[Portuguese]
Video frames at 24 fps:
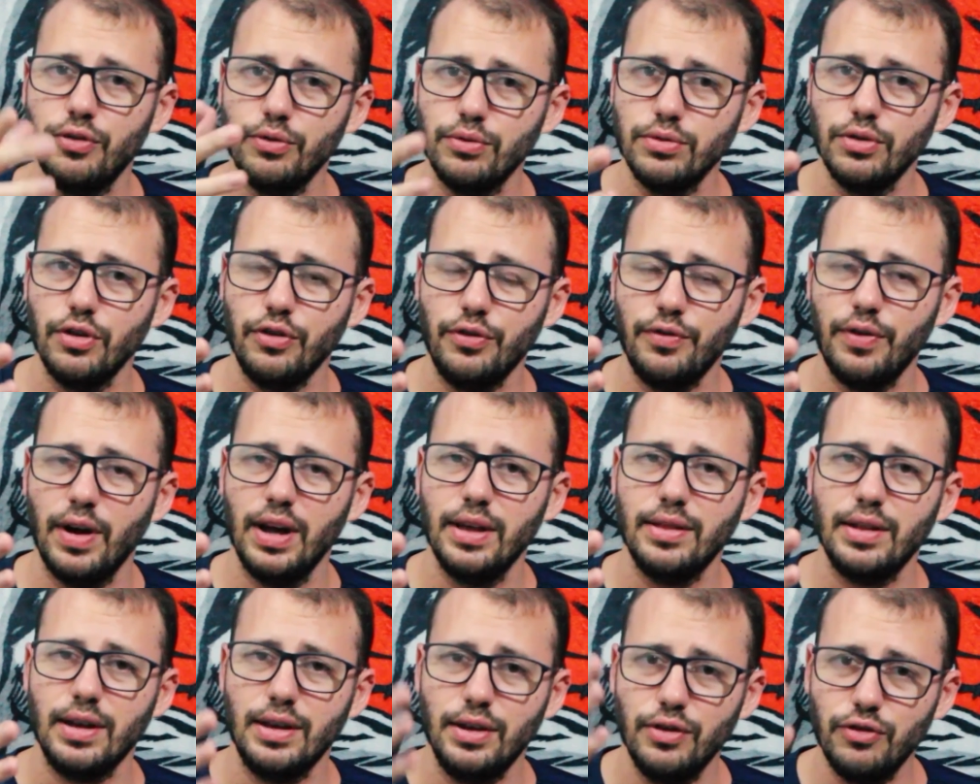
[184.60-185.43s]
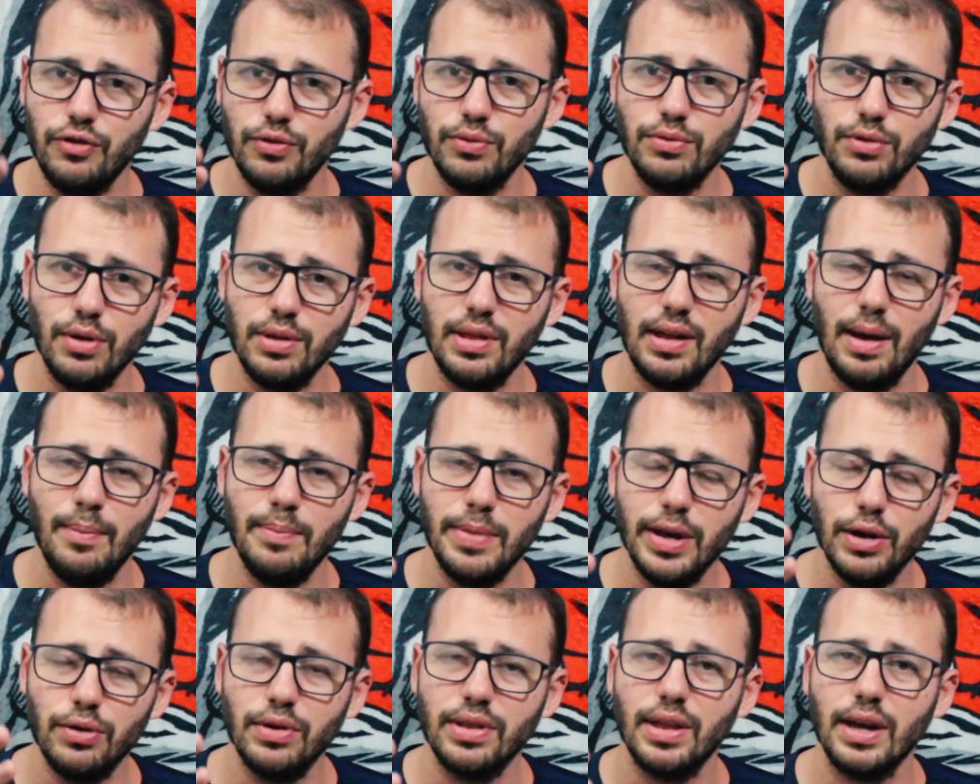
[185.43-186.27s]
de um dos fãs aqui, de um dos
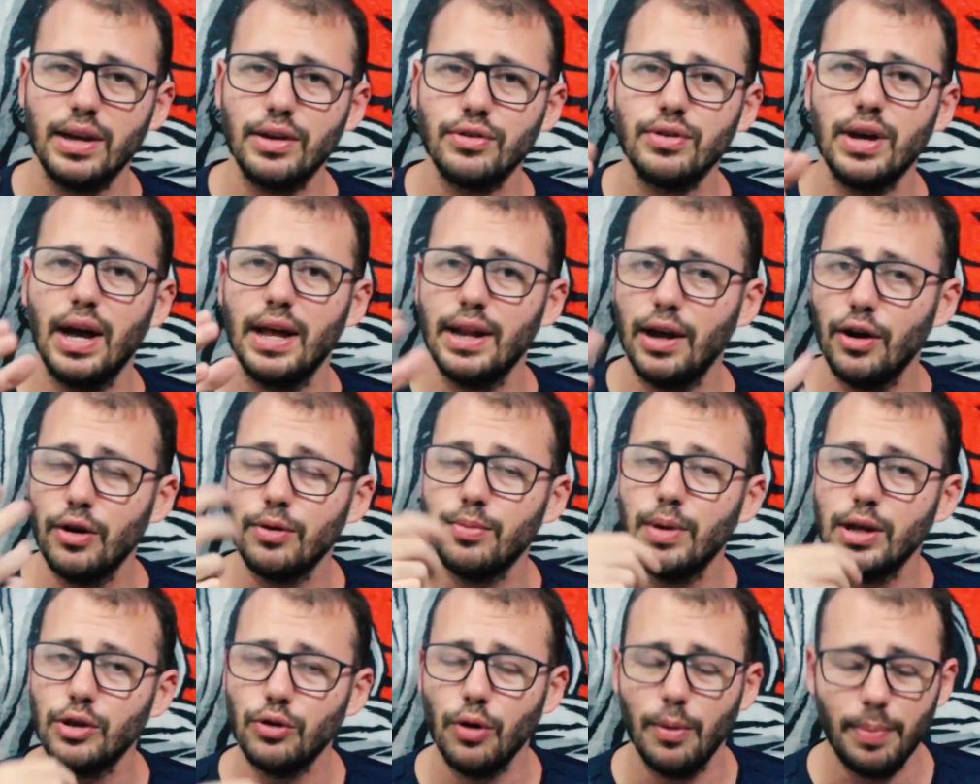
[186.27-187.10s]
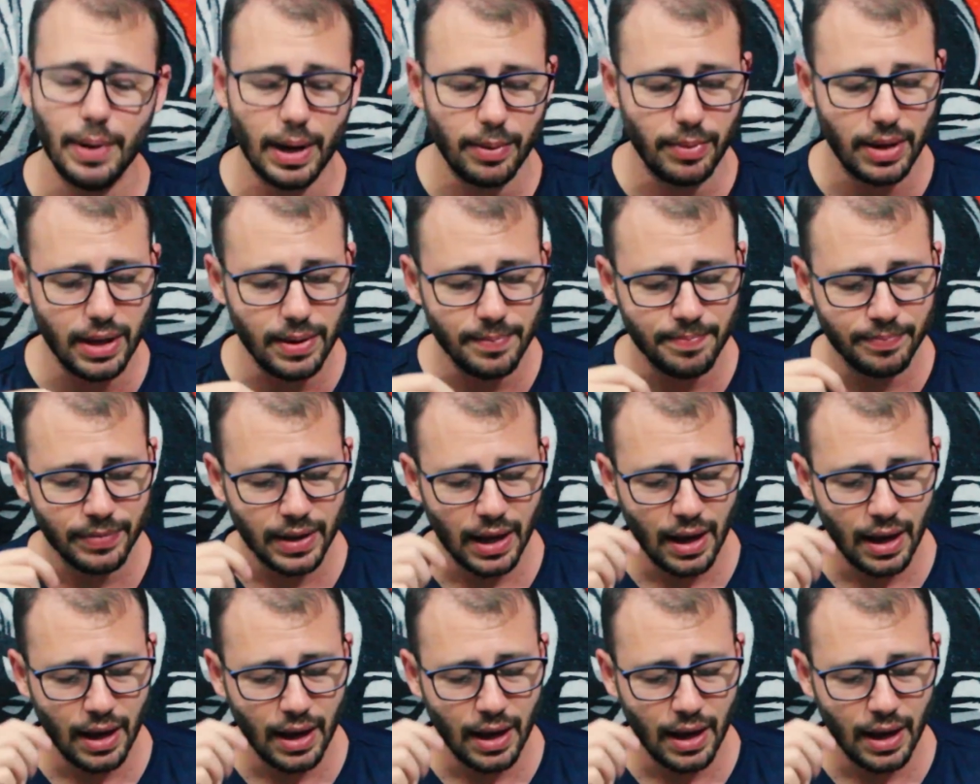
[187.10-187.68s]
amigos aqui do canal que mandou pra mim.